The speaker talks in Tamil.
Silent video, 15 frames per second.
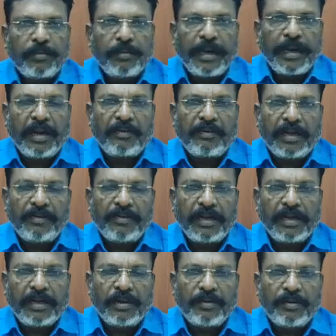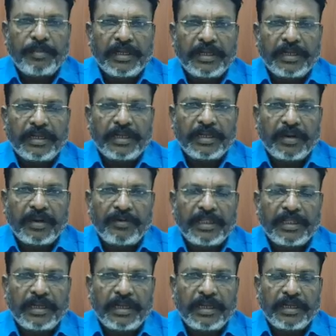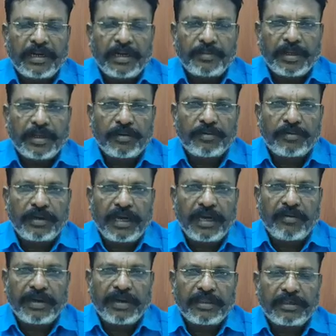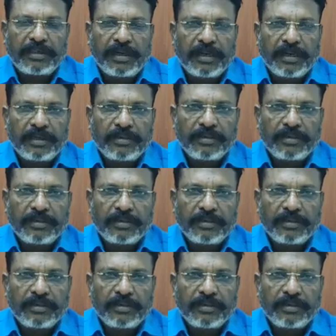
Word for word: மேலவளவில் நிறுவப்பட்டிருக்கிற விடுதலைக்களம் என்னும் நினைவிடத்தில்